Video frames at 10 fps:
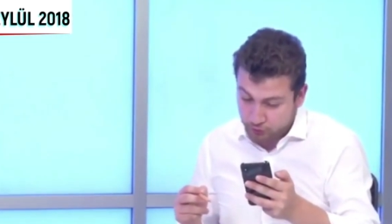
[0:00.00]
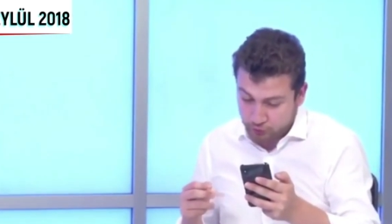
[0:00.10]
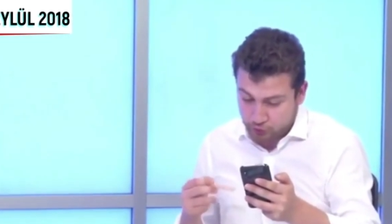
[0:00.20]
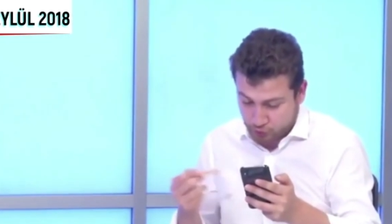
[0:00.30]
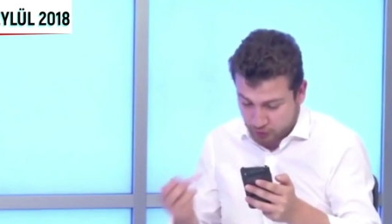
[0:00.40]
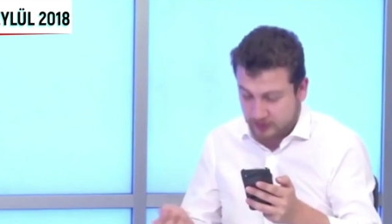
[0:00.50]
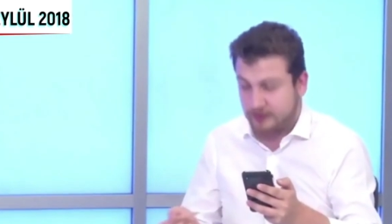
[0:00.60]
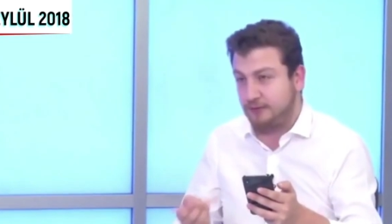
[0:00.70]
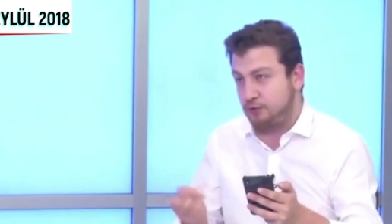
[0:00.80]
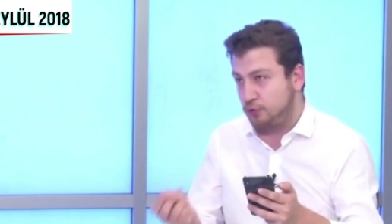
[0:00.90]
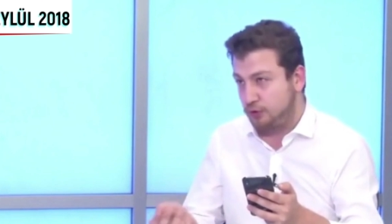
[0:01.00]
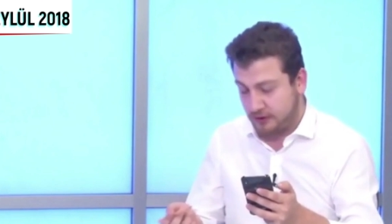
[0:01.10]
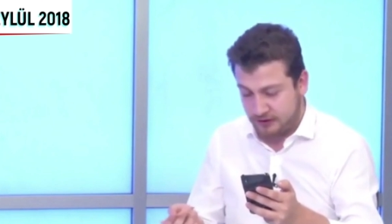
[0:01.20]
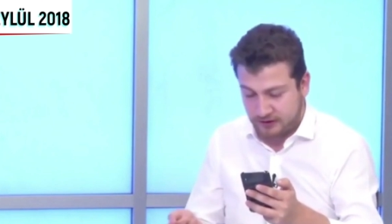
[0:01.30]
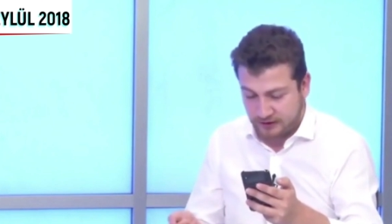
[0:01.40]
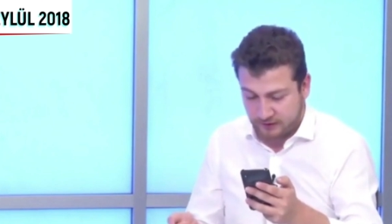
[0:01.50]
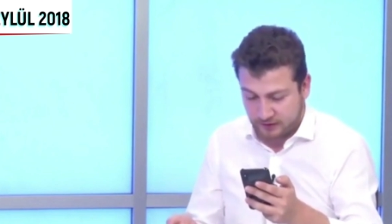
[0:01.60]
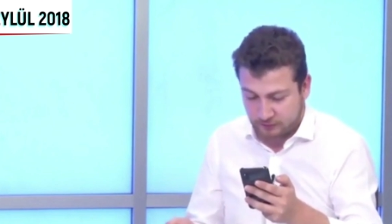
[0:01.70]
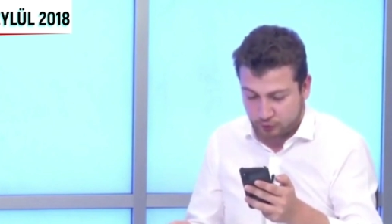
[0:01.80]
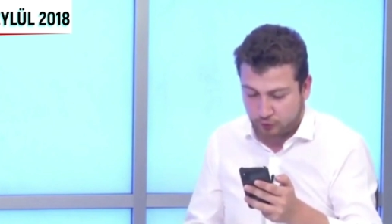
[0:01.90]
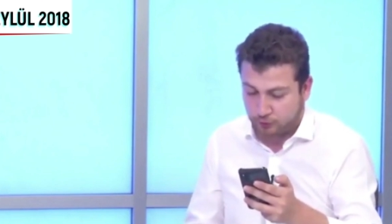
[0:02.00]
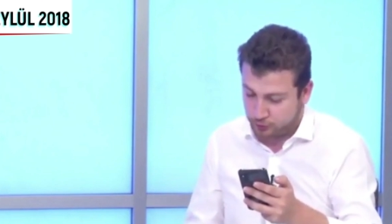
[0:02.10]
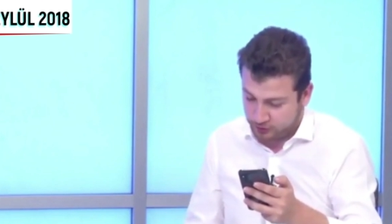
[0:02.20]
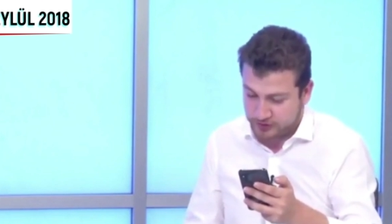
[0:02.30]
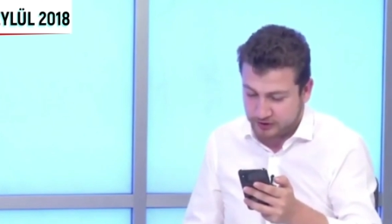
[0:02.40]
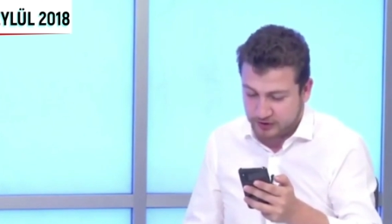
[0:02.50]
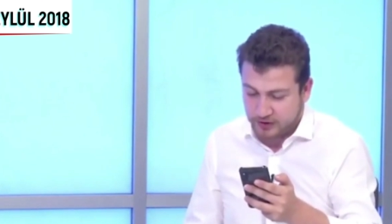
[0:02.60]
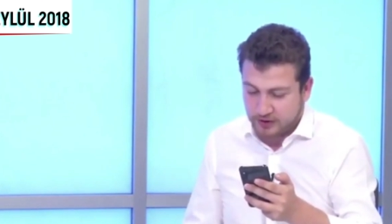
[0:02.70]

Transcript: üstü olan tabii ki doğal olarak Inter farklı bir kulüp olduğu için